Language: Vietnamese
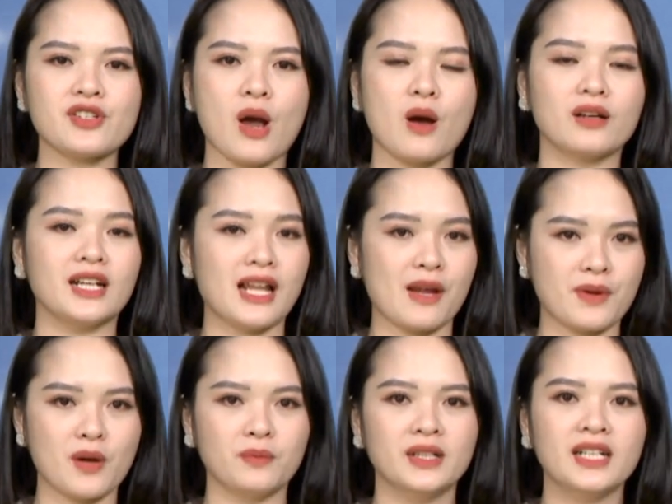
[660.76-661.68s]
cho người lao
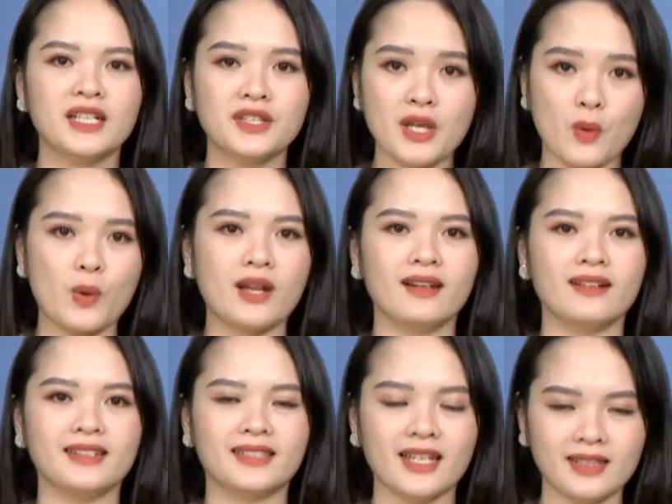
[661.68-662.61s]
động nhiều quyền
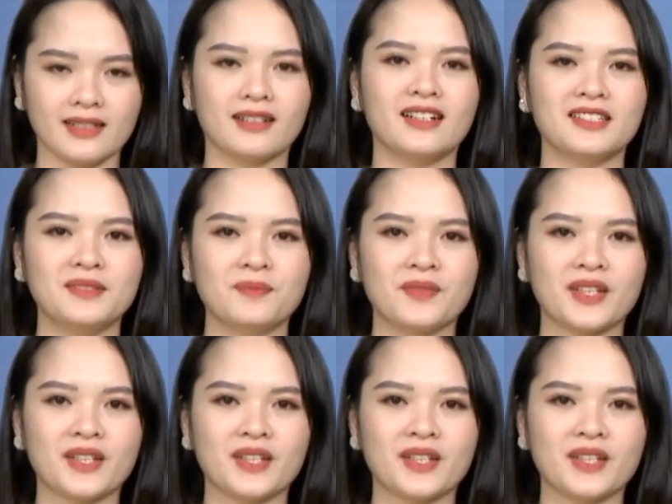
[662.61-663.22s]
lợi thiết thực hơn.